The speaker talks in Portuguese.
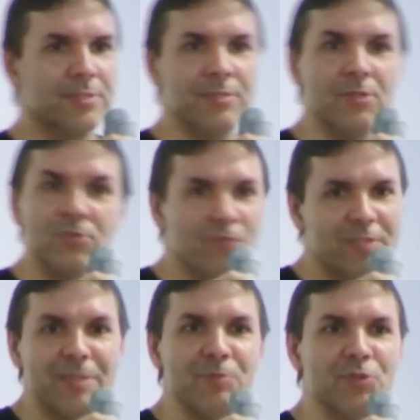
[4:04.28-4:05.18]
Não
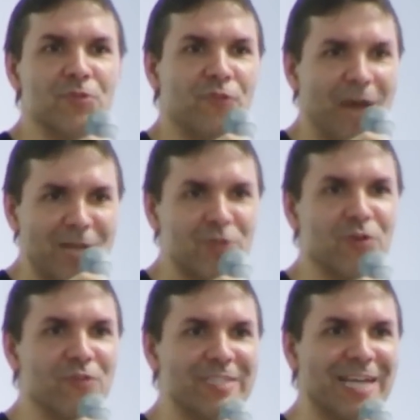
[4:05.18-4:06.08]
devia ser muito fácil
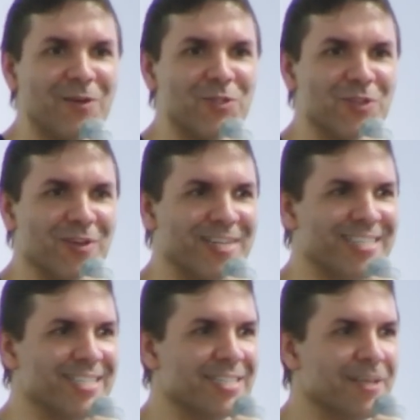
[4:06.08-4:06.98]
conversar com
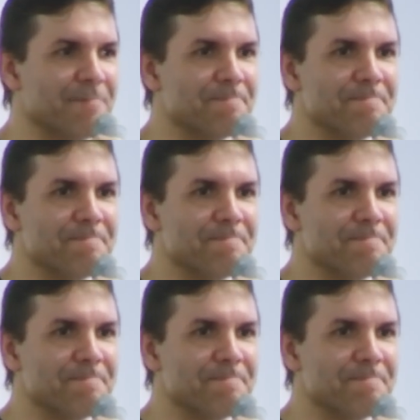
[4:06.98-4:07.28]
Sócrates.